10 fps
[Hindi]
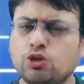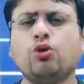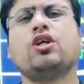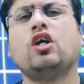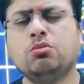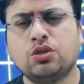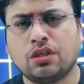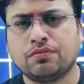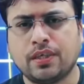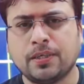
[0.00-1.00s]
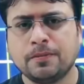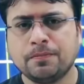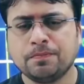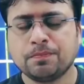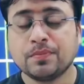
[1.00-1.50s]
छोड़ रहा हूं म्यूचुअल
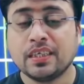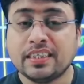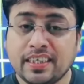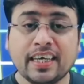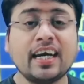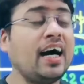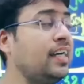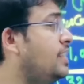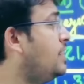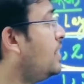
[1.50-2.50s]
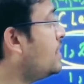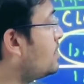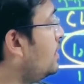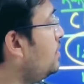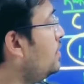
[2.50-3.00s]
फंड ये कहानी थी
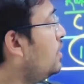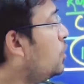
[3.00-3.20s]
किसकी